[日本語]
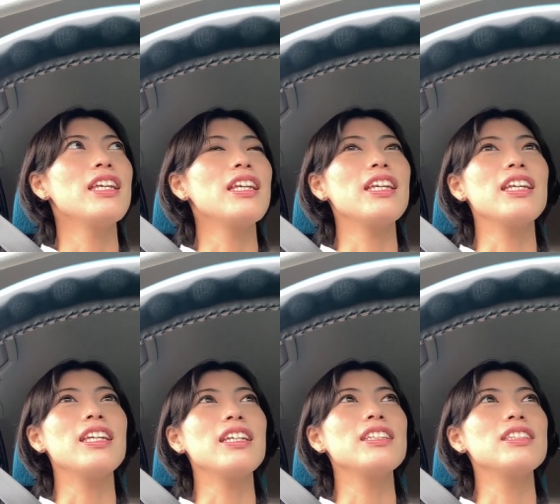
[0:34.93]

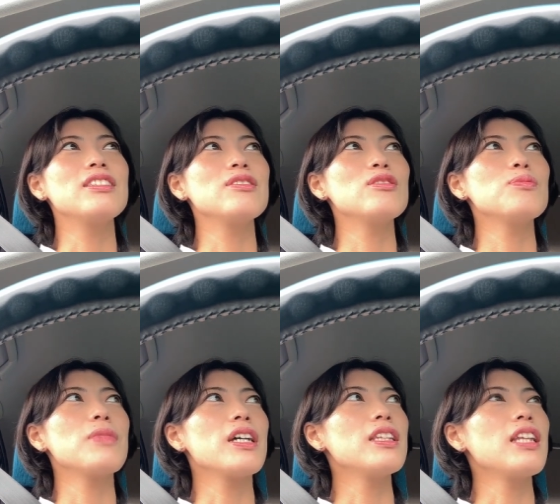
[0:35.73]
えー、
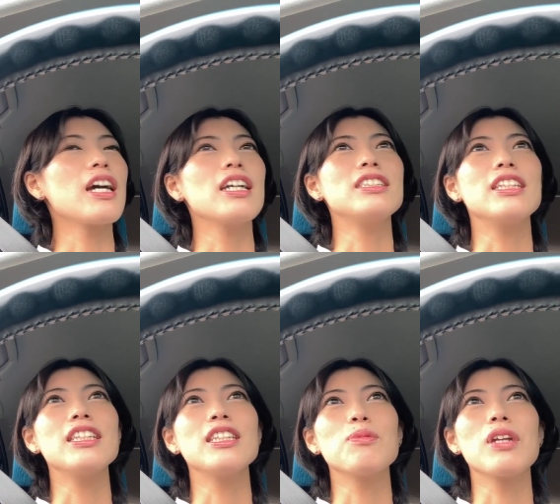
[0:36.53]
まあ、流して
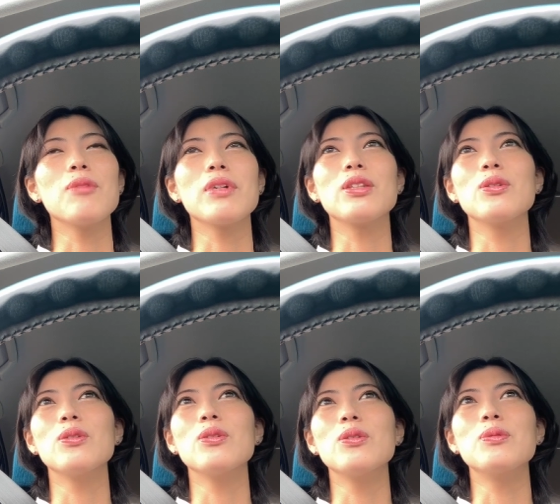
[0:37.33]
聞いてもらえばと
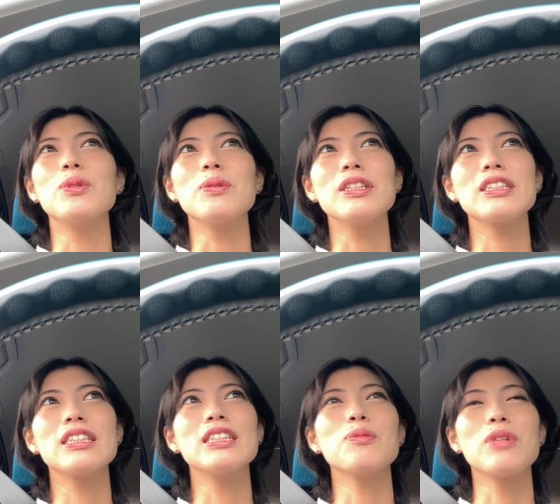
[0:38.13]
思います
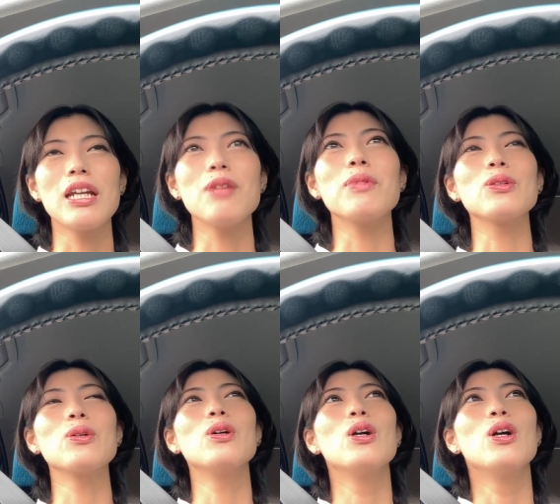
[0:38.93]
聞いてもらえれば
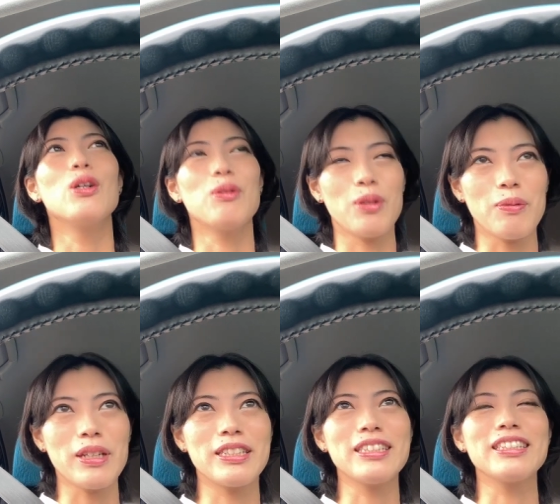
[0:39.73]
と思いま
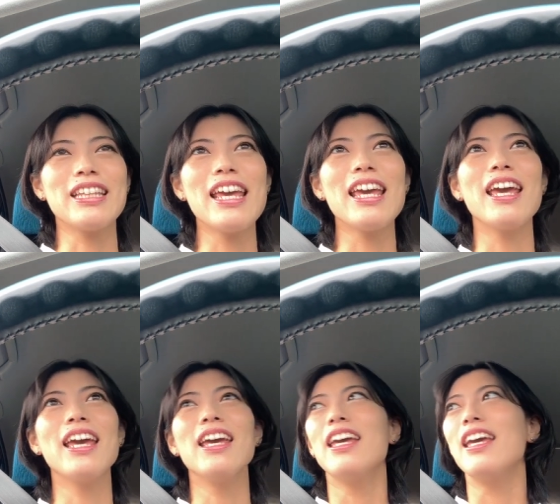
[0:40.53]
すで、
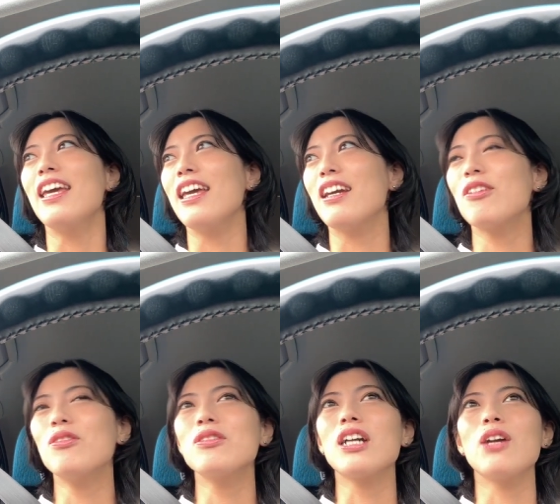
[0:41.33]
えー、
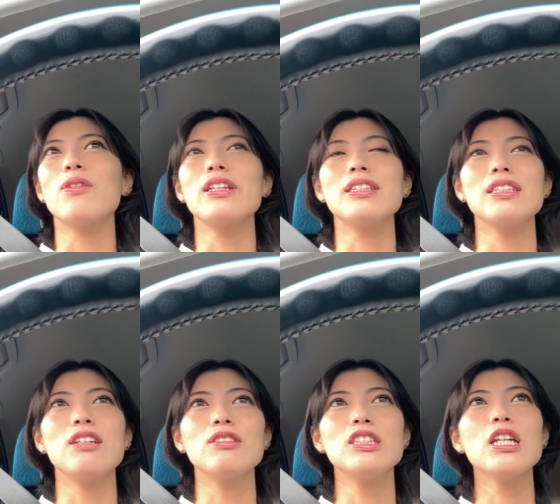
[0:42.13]
今回はです
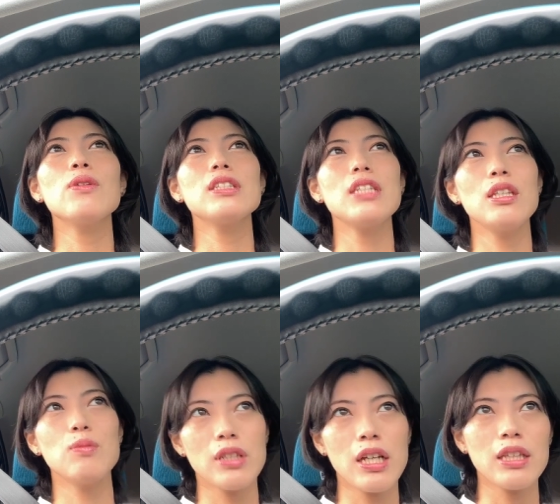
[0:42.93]
ね打ち合わせに
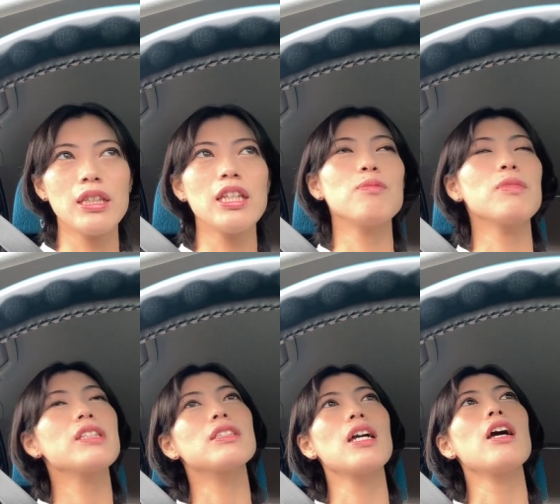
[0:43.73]
向かっていま
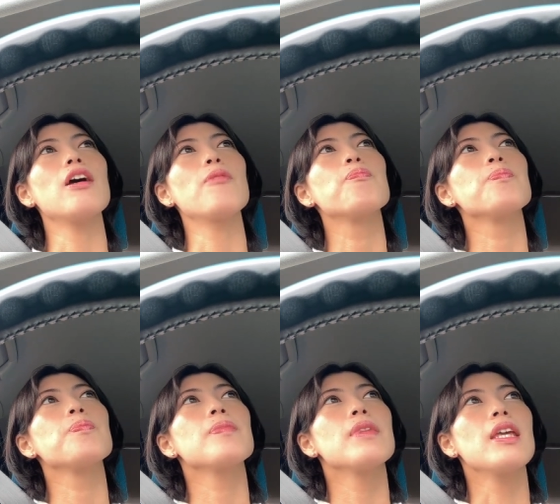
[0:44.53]
すが
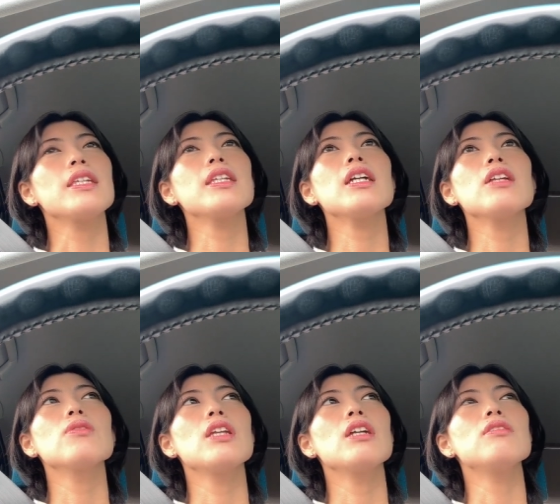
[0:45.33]
壁画
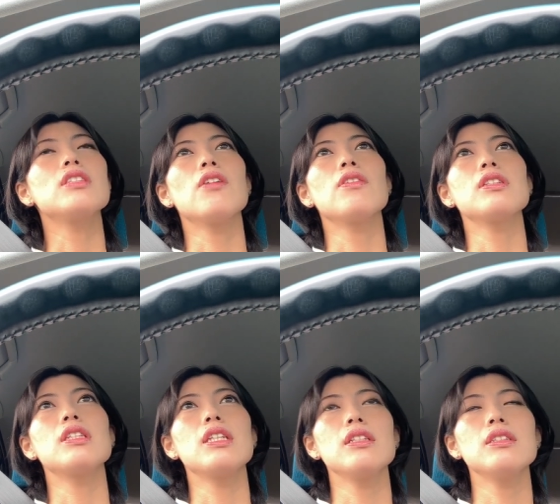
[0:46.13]
のね打ち合わ
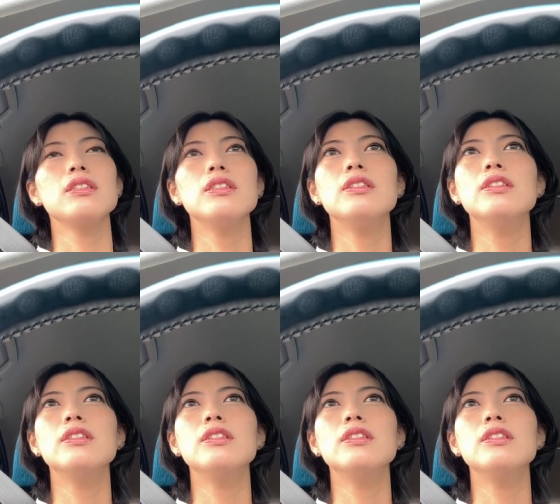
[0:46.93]
せです